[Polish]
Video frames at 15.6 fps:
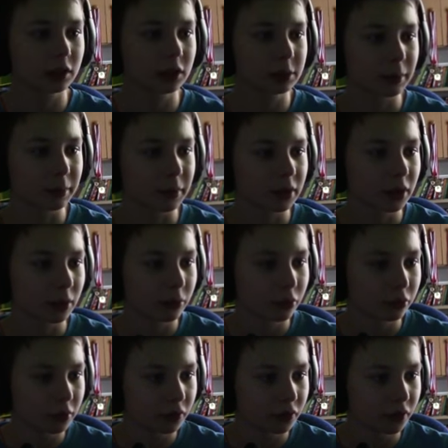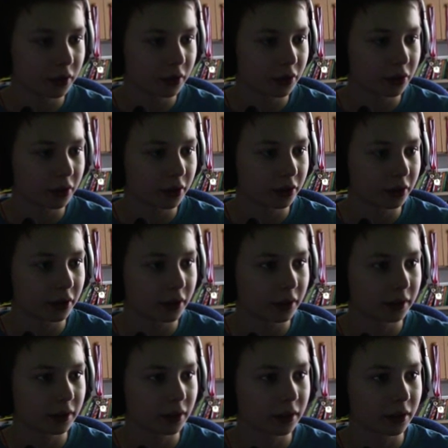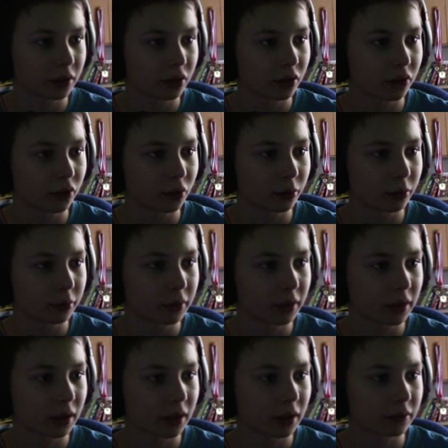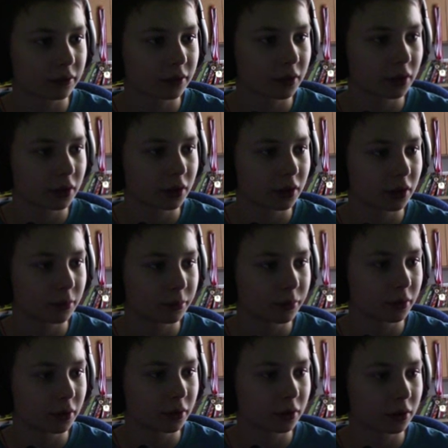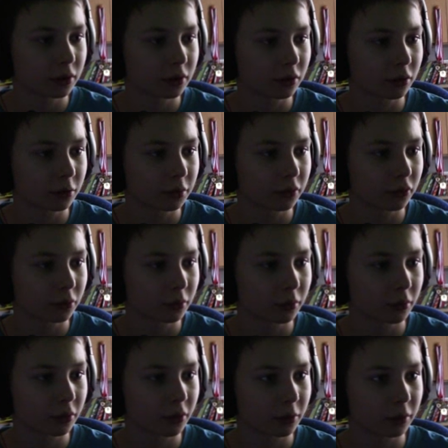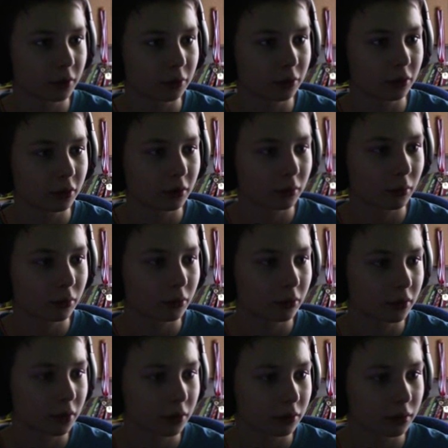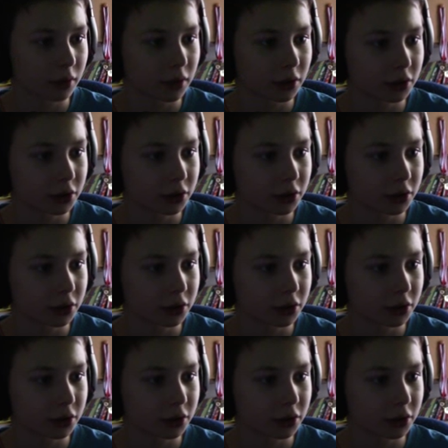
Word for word: z tego co pamiętam były dwie skrzyneczki. Standardowo robimy crafting, pyk, to sobie w sumie możemy założyć, mamy już cały